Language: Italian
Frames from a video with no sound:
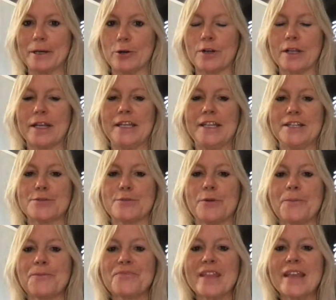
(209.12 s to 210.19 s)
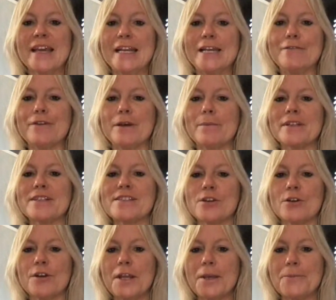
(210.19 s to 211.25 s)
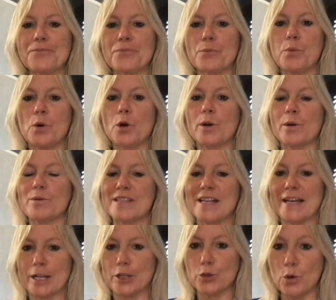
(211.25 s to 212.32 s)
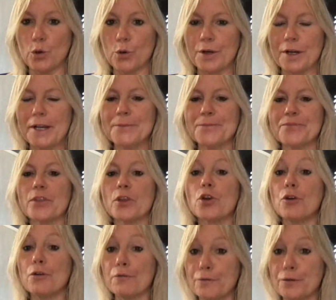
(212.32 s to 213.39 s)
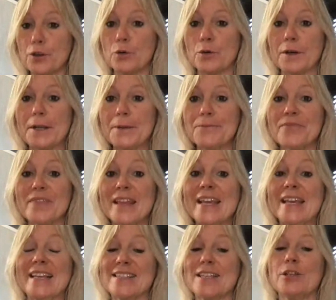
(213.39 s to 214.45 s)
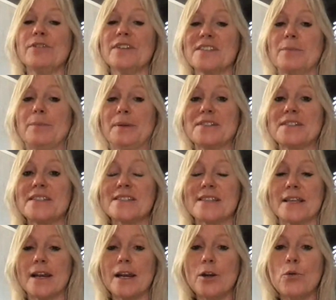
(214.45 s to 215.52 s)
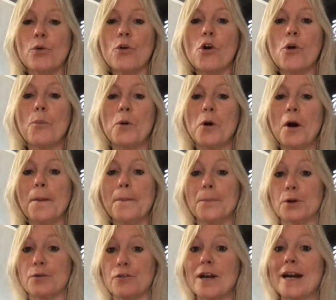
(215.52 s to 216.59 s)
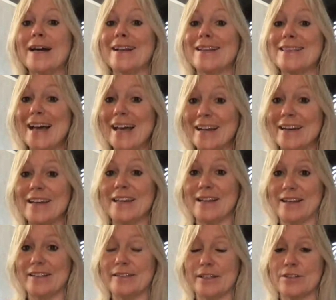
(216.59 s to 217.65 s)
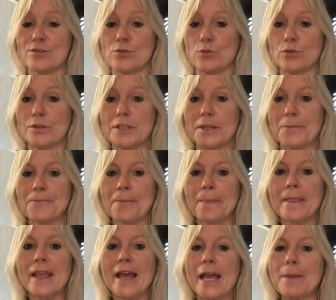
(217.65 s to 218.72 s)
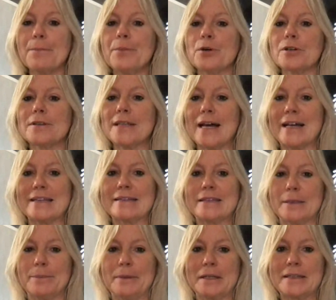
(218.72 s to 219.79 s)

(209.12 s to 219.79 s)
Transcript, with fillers: per l'organismo. L'infiammazione può causare dolore, gonfiore e se dovesse persistere a lungo può provocare danni ai tessuti. È importante